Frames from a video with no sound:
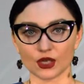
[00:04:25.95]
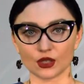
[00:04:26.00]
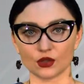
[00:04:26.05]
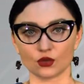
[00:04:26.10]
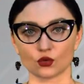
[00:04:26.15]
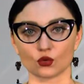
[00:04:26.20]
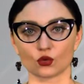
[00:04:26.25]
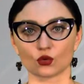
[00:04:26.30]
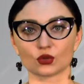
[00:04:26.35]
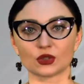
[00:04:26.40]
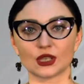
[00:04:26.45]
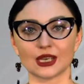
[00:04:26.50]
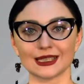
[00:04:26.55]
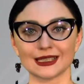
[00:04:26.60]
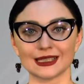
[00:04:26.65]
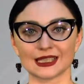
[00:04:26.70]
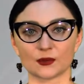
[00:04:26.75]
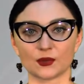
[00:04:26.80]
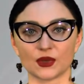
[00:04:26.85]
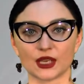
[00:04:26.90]
году
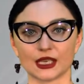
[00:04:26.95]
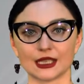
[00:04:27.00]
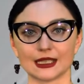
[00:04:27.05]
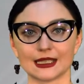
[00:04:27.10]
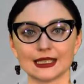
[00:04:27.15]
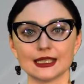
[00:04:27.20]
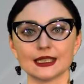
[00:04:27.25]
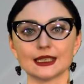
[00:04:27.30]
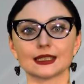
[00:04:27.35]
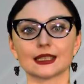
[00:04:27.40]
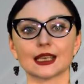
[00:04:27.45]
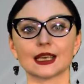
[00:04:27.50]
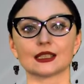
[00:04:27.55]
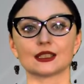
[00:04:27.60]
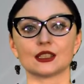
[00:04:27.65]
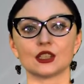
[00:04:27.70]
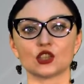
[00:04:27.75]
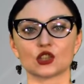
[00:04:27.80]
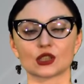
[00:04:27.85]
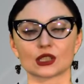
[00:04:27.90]
удастся перейти на
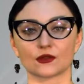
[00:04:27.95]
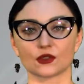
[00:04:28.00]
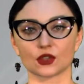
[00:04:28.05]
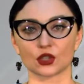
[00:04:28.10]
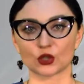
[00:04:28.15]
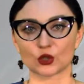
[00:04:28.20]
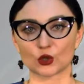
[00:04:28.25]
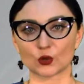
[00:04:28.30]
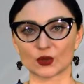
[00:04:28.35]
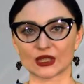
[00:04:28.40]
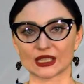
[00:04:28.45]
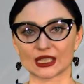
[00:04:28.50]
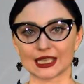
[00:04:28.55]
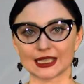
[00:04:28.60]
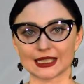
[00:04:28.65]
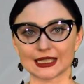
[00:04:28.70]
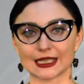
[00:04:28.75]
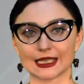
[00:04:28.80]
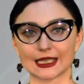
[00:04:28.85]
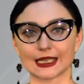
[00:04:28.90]
отечественные
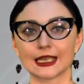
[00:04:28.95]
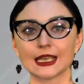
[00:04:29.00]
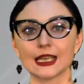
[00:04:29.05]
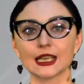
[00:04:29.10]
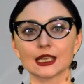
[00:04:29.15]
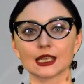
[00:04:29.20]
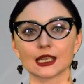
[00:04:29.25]
субстанции